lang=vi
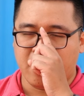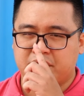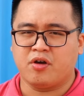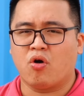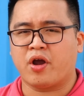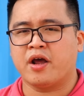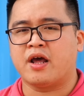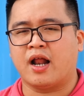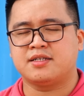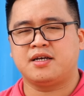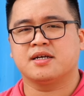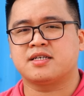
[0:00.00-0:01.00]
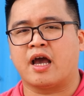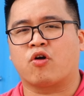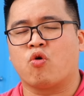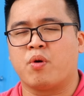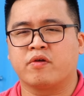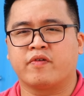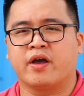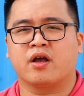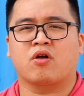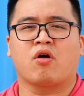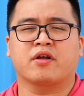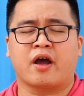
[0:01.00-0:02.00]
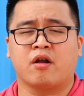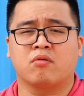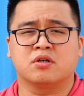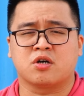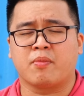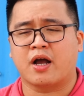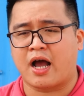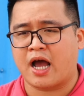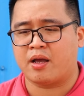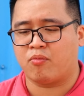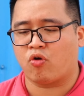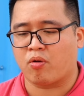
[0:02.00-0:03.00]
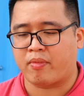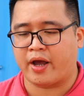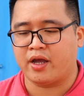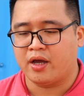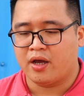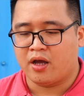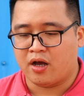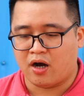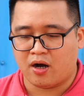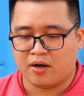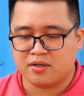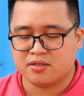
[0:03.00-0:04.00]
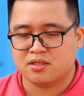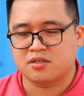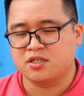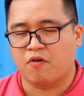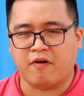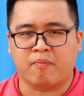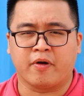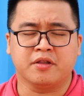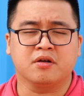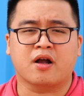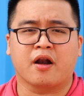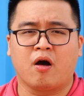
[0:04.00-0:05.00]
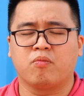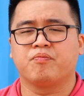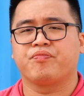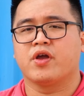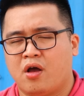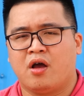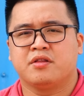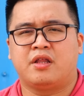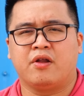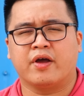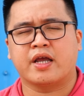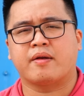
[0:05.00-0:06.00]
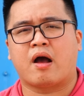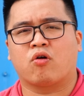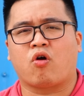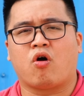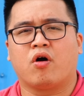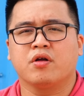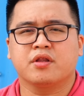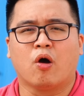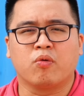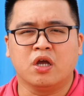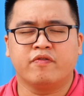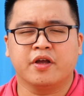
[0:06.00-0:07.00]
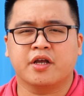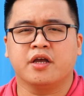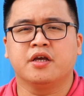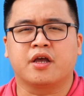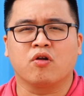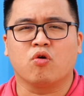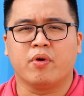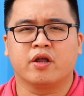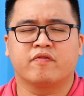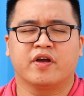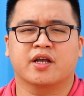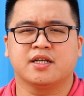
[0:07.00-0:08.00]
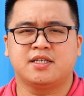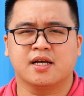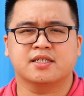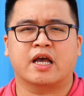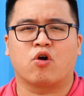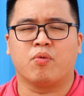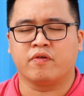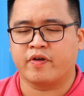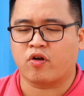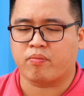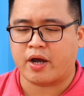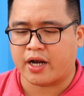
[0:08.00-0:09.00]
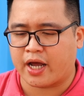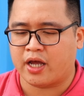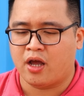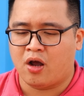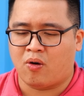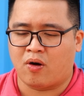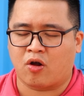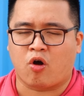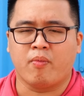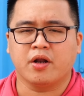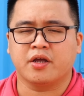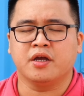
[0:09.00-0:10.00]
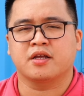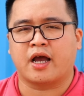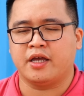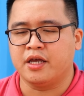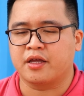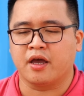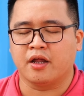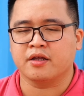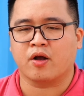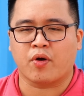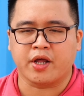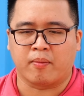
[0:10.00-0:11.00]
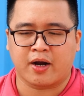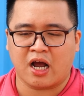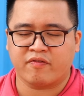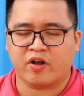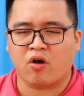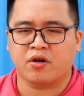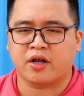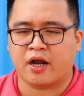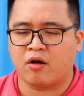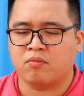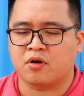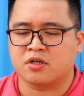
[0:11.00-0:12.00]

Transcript: Thì ok, đấy là chia sẻ của mình về con Canon R6 Mark II, một con máy siêu phẩm đến từ Canon. Thì nếu anh em nào có đồng ý với những cái ý kiến của mình, với những cái chia sẻ của mình về con máy này, hoặc là có bất kỳ cái ý kiến, cái quan điểm khác về con Canon